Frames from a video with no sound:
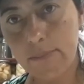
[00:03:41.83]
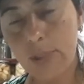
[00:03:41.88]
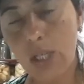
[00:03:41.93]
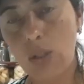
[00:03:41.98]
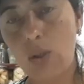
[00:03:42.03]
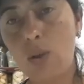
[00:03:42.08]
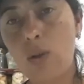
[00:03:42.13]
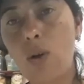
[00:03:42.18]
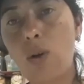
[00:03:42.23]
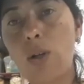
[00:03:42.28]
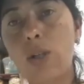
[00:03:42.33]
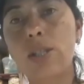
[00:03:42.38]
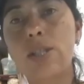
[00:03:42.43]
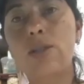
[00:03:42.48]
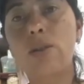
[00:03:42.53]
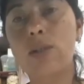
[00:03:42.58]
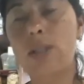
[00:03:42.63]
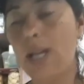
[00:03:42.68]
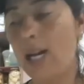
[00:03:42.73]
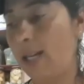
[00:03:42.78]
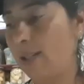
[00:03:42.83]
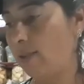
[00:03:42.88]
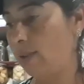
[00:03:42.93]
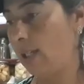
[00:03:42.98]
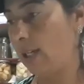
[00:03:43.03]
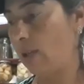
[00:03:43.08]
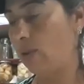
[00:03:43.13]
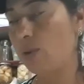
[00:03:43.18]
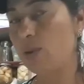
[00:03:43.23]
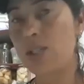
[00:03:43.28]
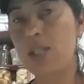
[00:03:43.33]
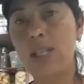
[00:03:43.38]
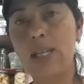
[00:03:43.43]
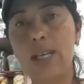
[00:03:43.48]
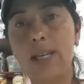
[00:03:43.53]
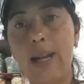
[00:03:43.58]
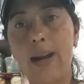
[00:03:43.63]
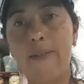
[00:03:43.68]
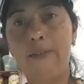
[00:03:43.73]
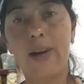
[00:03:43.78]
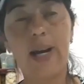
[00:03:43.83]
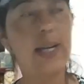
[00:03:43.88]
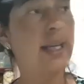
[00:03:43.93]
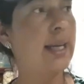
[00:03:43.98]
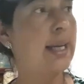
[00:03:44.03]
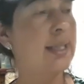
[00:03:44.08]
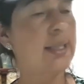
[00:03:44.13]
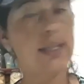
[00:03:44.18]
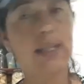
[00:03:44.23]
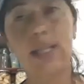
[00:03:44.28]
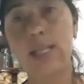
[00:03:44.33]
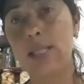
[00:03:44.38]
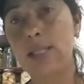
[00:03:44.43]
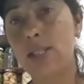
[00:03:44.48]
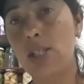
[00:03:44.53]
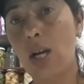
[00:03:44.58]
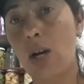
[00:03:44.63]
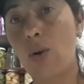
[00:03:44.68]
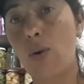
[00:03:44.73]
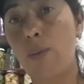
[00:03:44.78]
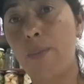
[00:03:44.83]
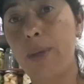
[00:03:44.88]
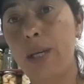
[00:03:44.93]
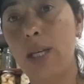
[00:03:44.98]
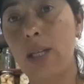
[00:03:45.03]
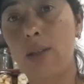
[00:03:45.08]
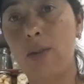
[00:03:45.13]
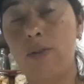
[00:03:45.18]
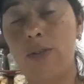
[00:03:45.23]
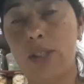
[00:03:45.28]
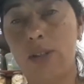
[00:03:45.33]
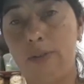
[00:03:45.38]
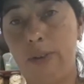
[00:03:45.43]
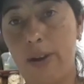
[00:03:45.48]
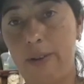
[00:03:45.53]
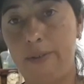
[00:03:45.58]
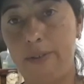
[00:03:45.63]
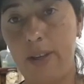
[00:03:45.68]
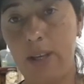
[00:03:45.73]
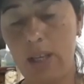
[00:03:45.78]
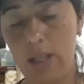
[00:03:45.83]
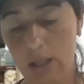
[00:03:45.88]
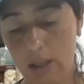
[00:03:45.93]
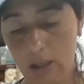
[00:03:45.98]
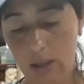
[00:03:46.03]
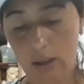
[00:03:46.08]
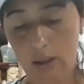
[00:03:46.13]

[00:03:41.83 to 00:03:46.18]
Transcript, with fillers: ocorre o resultado, né? Consegui gravar ali com as crianças já comendo, você vai ver.